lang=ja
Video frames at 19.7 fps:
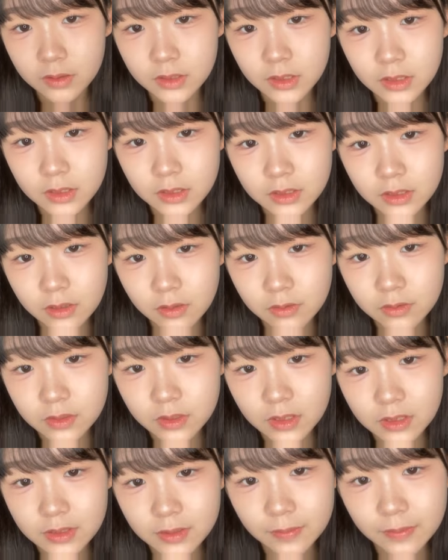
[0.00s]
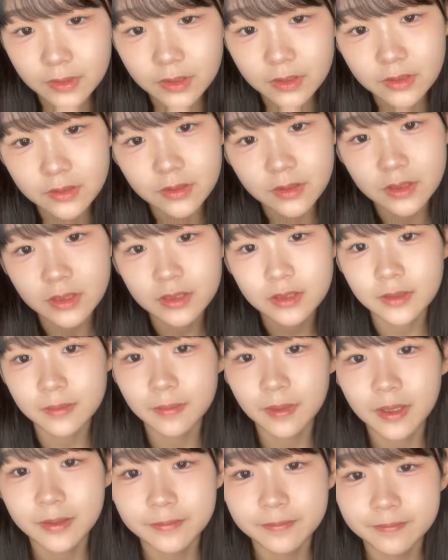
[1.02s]
うつちちゃんお疲れ様ですお疲れ
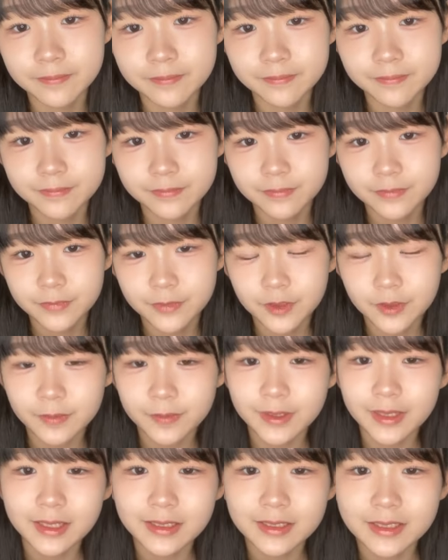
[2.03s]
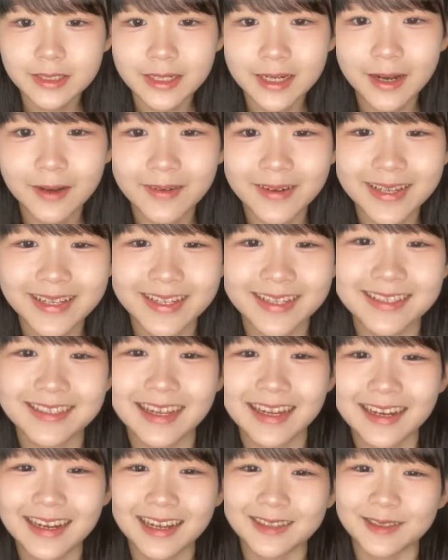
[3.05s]
様今日もいい感じに可愛いで
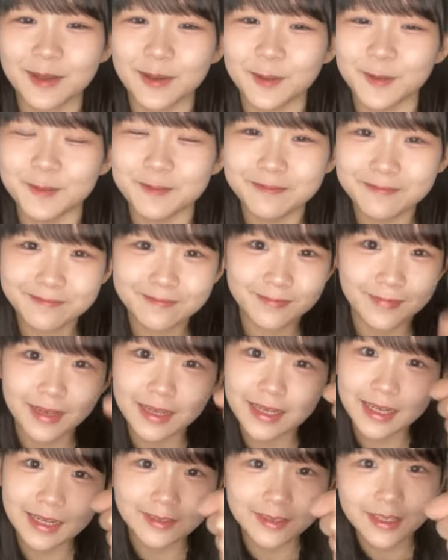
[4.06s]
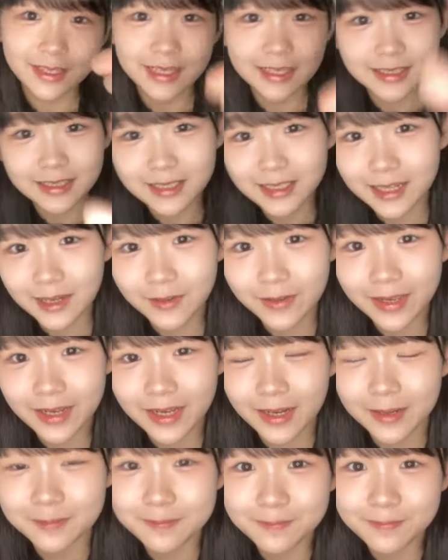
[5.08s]
すありがとうありがとういい感じに可愛い
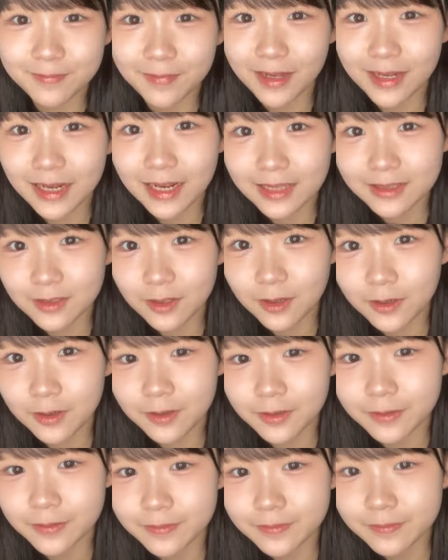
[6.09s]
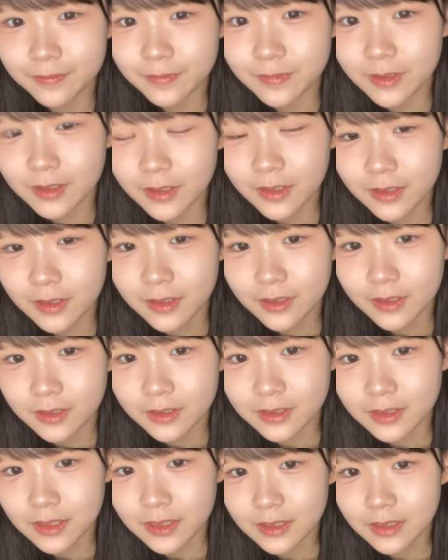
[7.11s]
かありがと
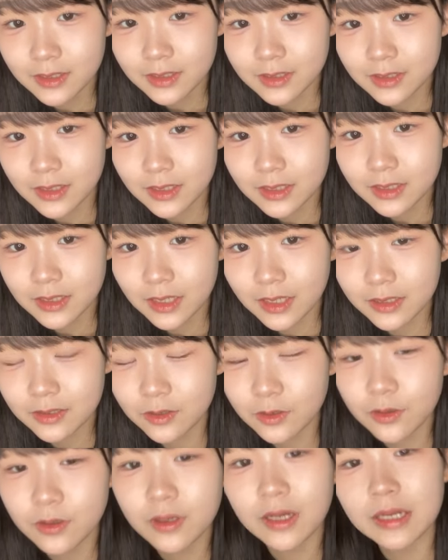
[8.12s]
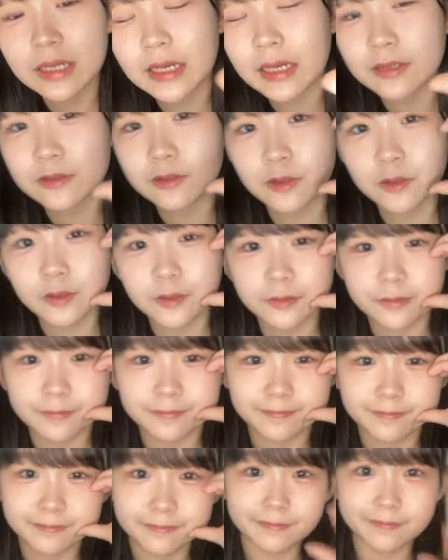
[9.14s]
ううつちちうつちちハートありがとう
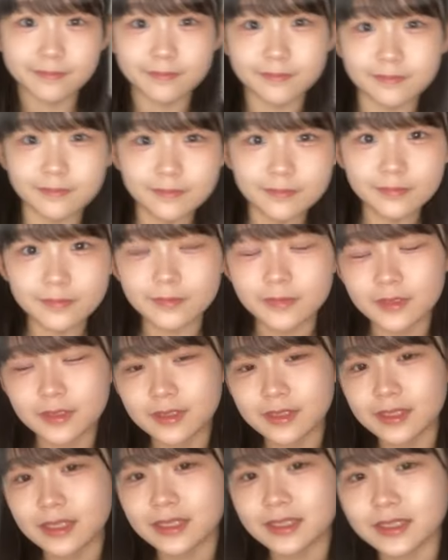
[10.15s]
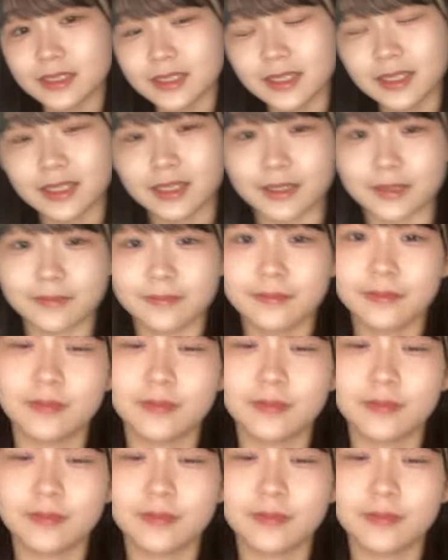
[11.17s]
うつちち